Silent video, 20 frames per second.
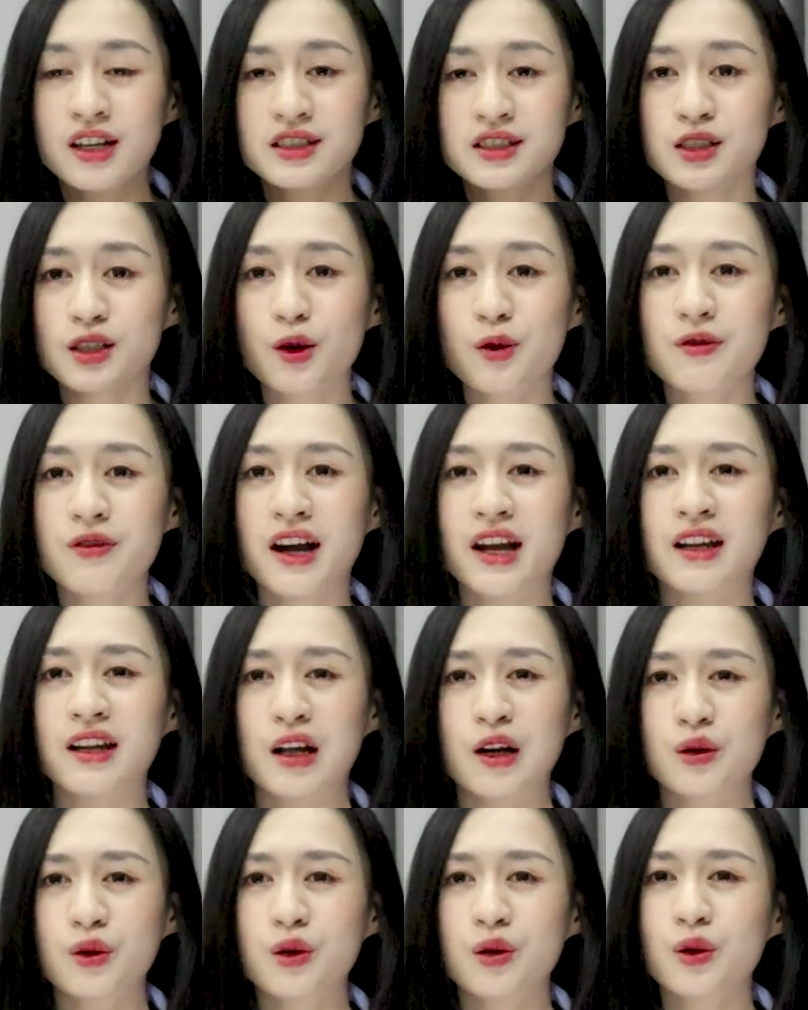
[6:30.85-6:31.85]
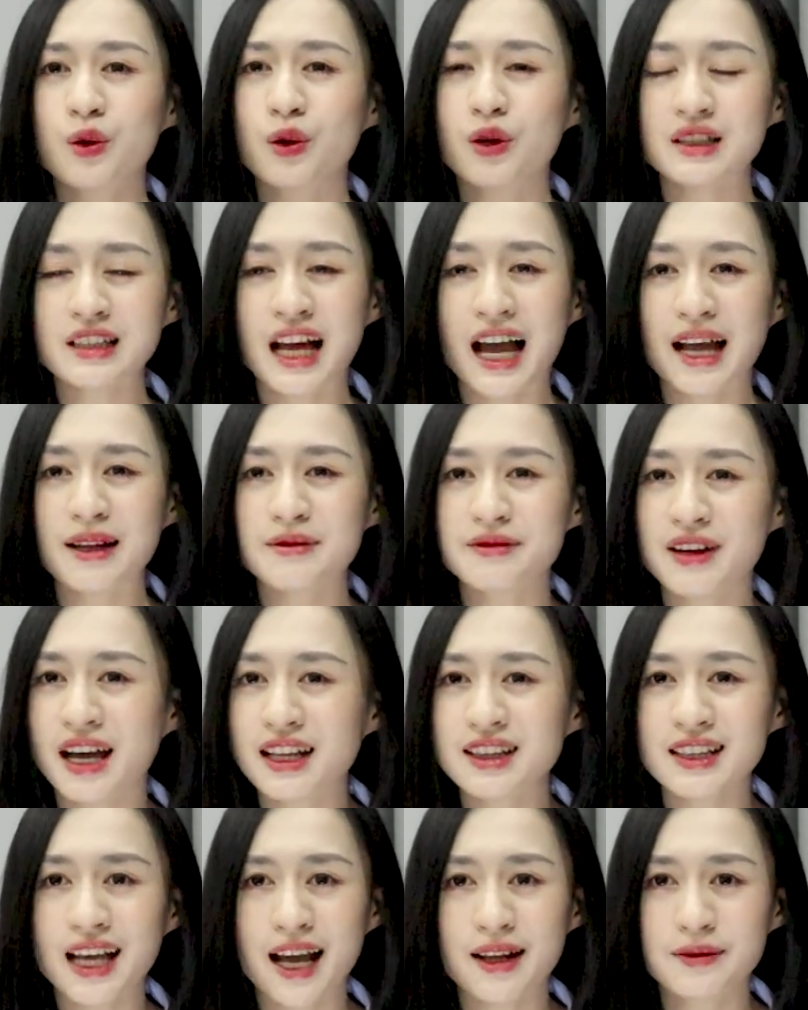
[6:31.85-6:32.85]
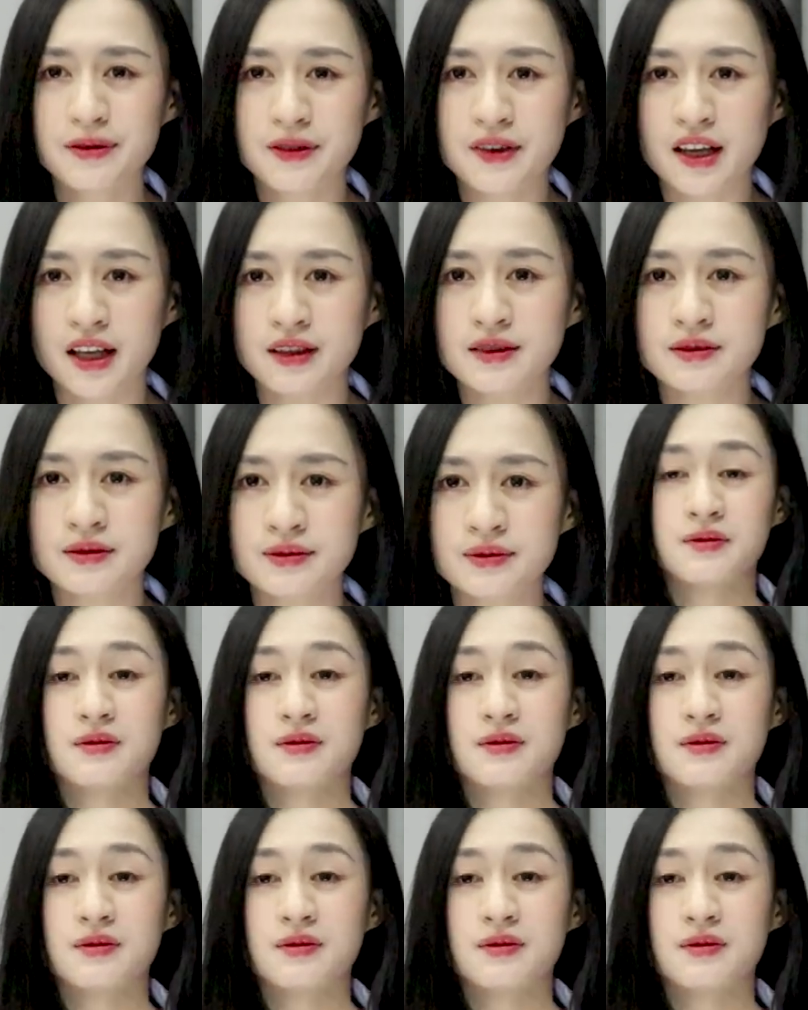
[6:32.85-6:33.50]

chứ không phải là luôn luôn than vãn, than phiền.